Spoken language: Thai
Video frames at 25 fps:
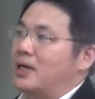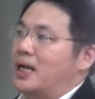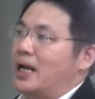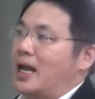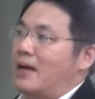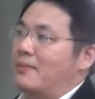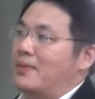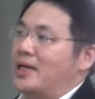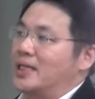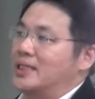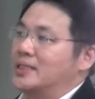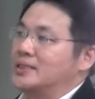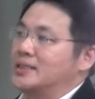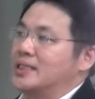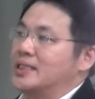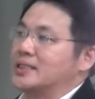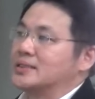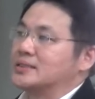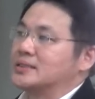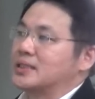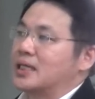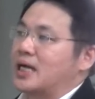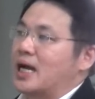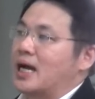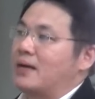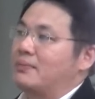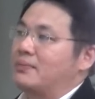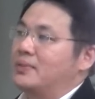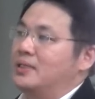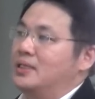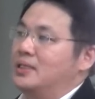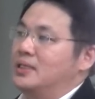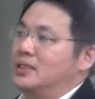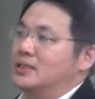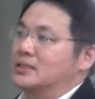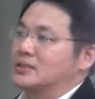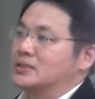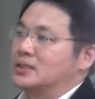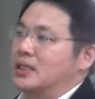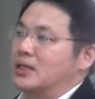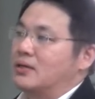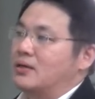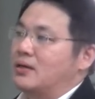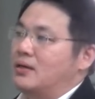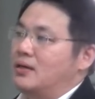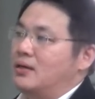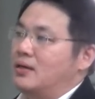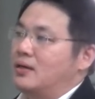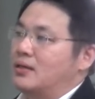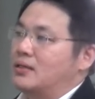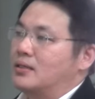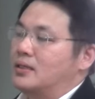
พาราแมกเนติกนะครับแล้วก็